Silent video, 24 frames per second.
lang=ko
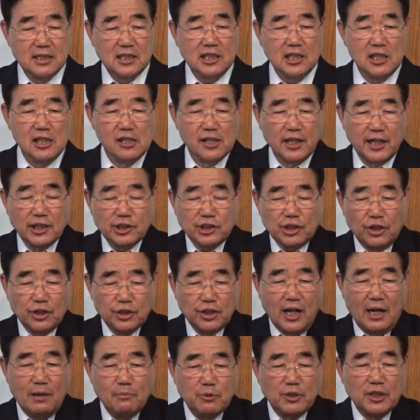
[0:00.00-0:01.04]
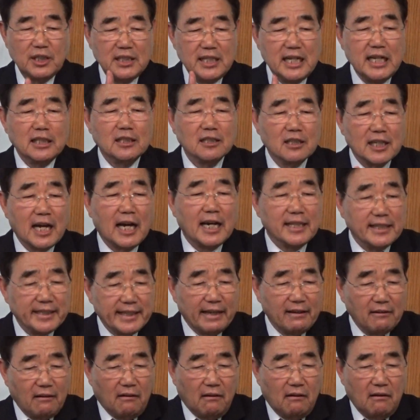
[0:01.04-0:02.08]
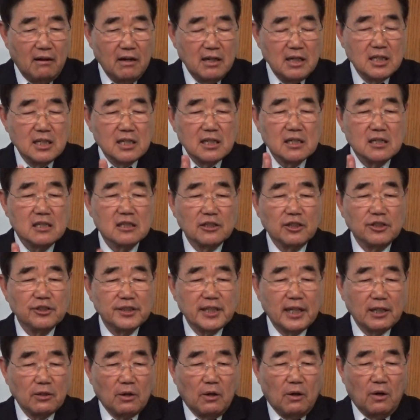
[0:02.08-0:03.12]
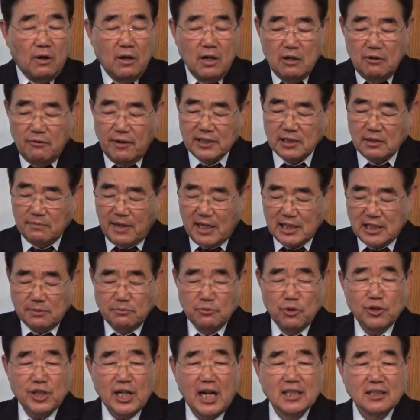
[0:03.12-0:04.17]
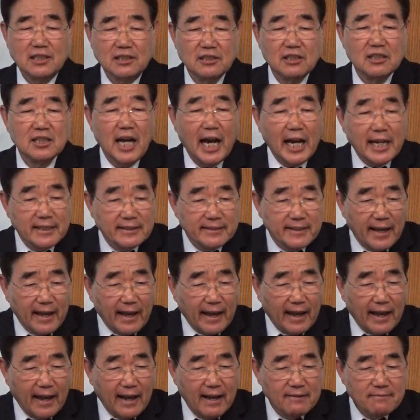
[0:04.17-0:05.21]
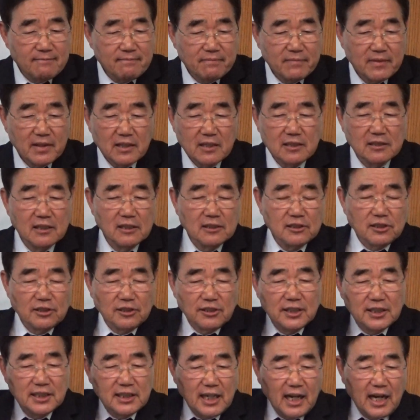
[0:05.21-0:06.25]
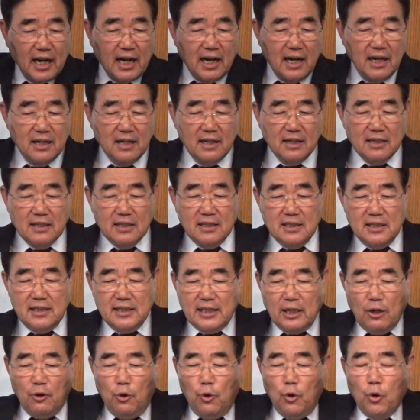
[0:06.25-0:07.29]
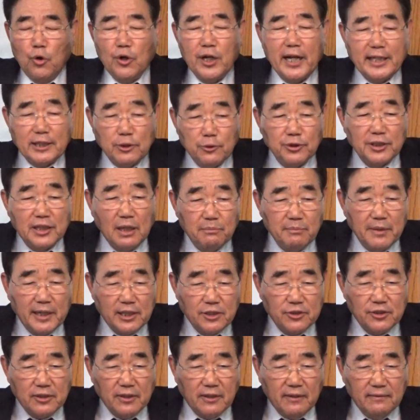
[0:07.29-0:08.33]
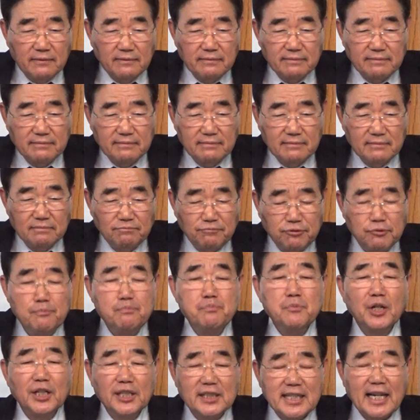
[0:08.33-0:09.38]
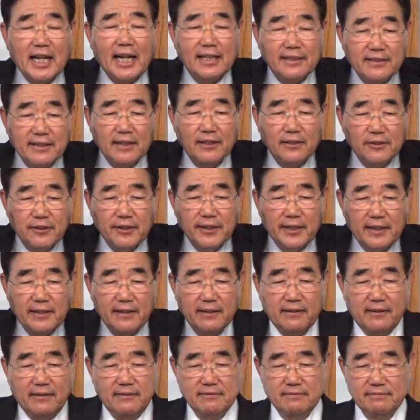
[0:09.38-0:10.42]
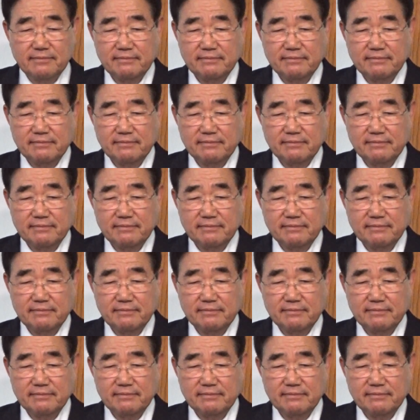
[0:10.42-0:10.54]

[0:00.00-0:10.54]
1년에 성경 한 번을 읽는 아이인데요. 그런데도 와서 말씀도 잘 듣는 아이인데 그걸 들으니까 이게 혼란이 온단 말이죠. 분별이 잘 안 되는 거예요.